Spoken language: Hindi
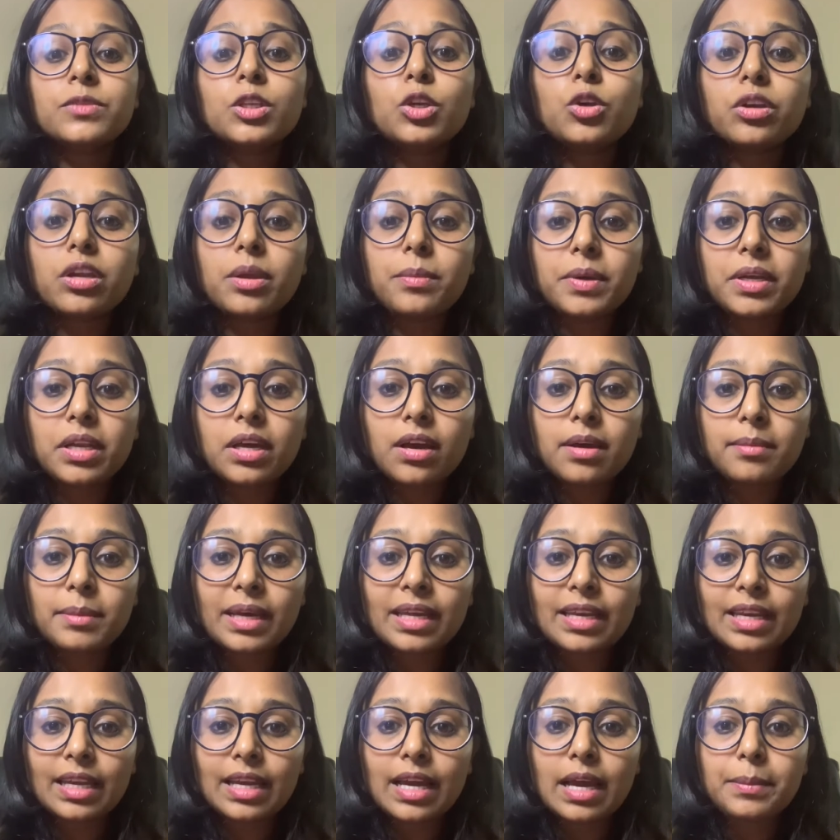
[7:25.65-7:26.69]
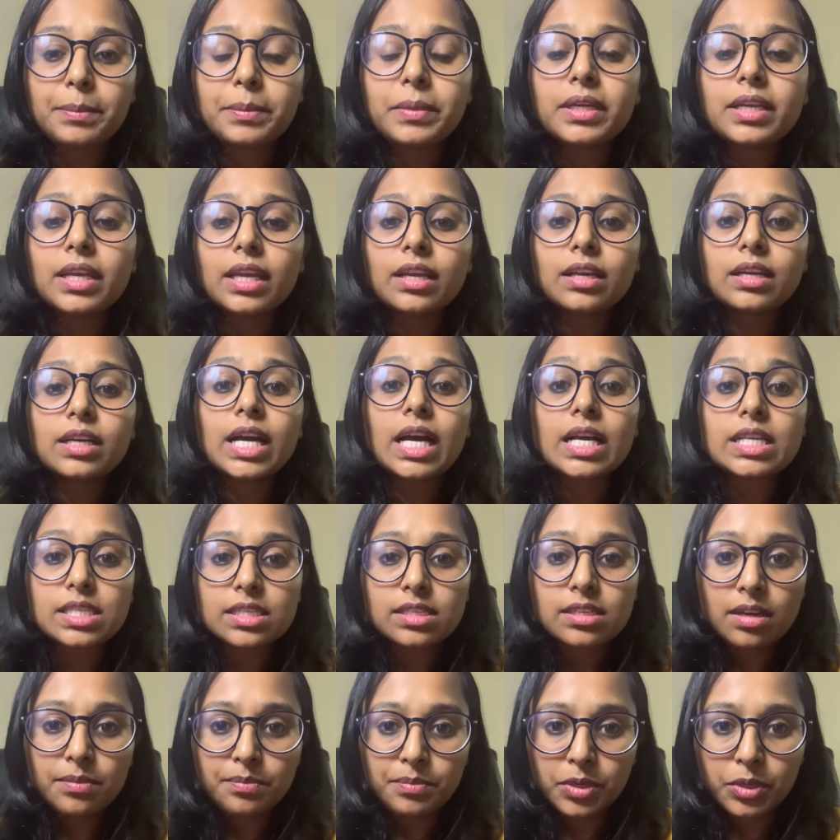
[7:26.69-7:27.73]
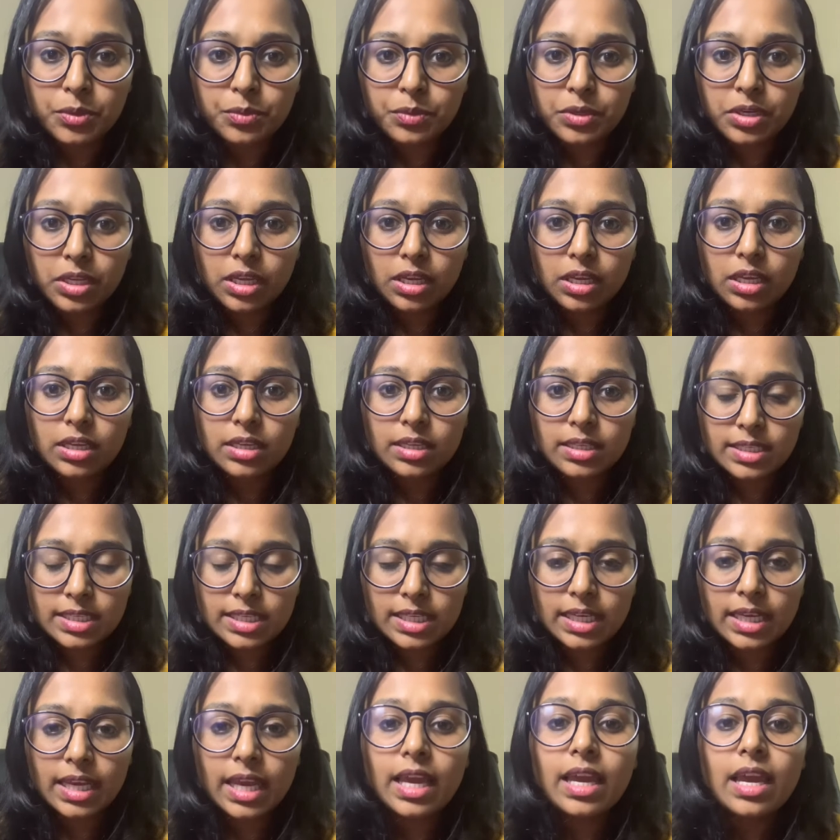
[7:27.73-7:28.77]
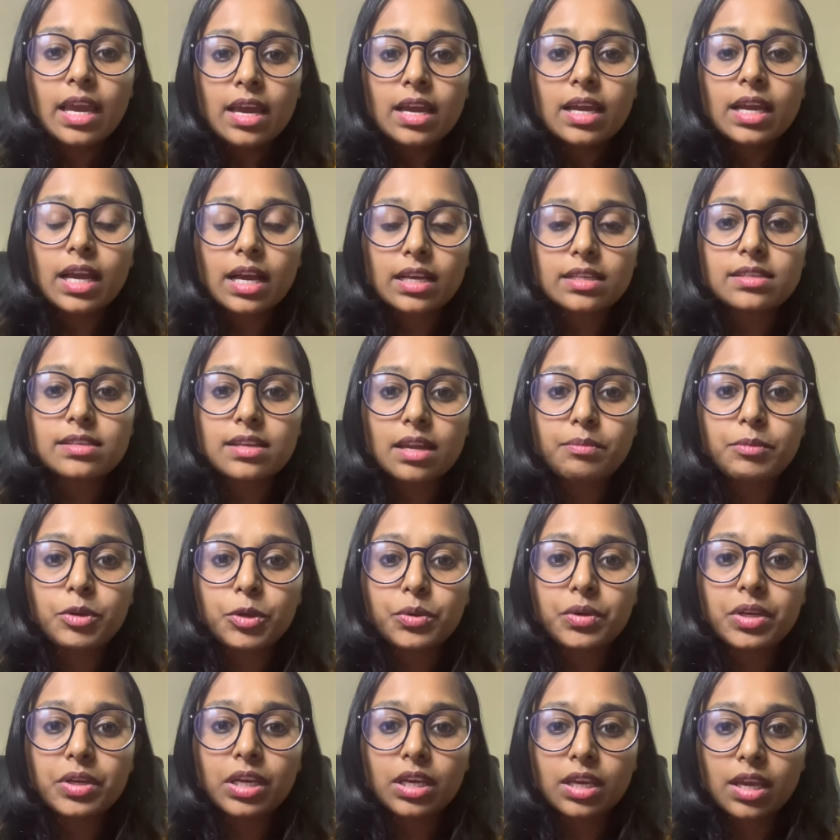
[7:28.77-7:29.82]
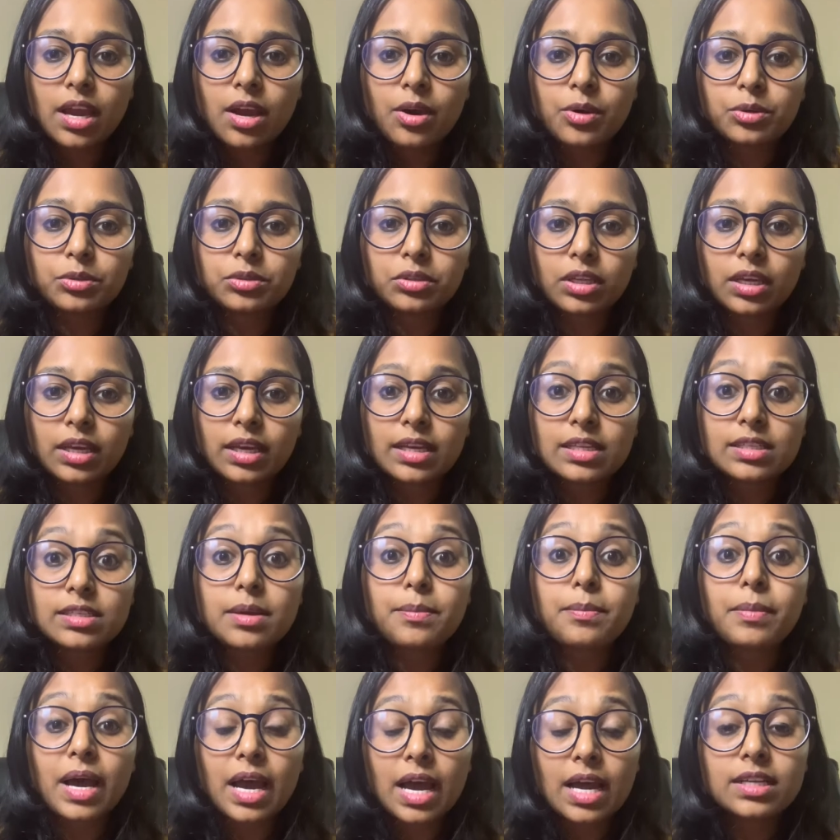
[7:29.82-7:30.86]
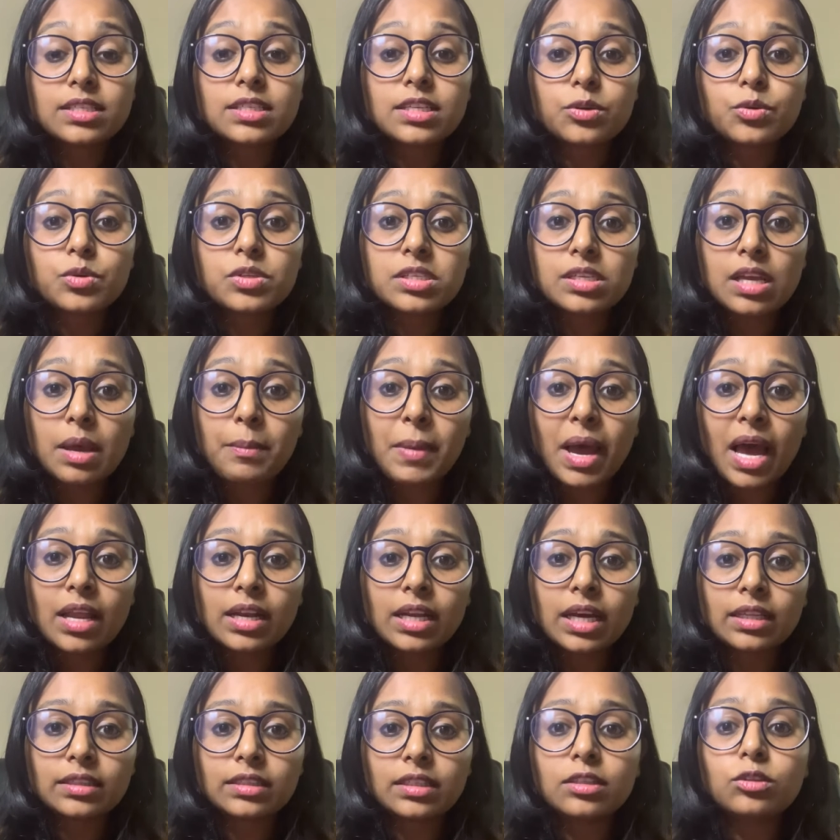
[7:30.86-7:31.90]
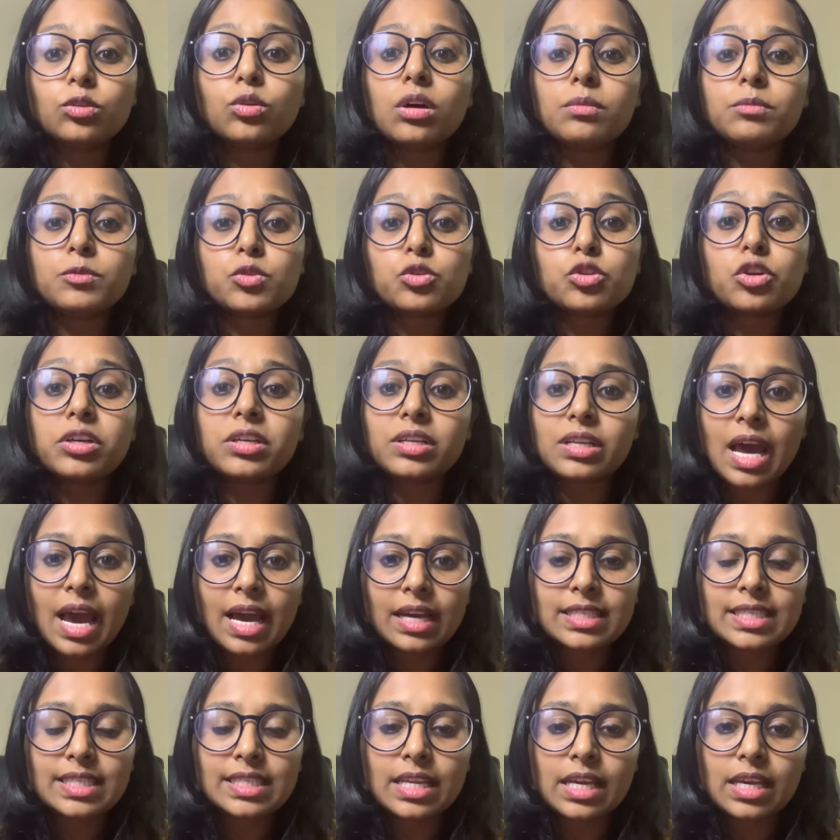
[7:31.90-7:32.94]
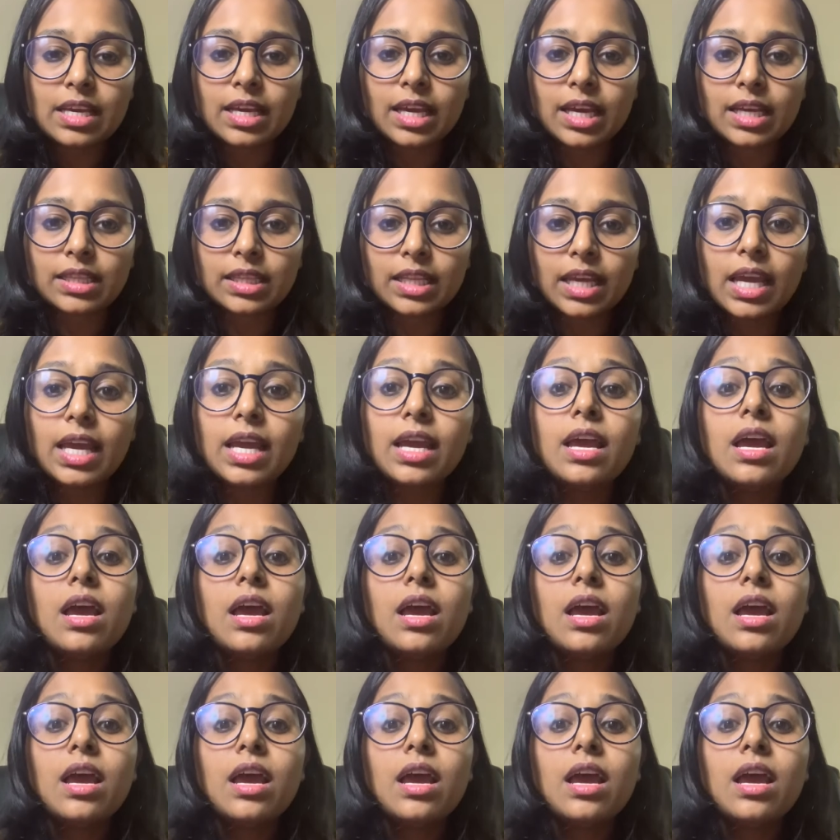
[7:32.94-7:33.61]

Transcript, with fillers: क्योंकि बेटा हमारे यहाँ पर एक कस्टम ड्यूटी ठीक है कस्टम ड्यूटी क्या होती है जब बाहर से कुछ सामान आते हैं तो हम उसको टैक्स नहीं कहते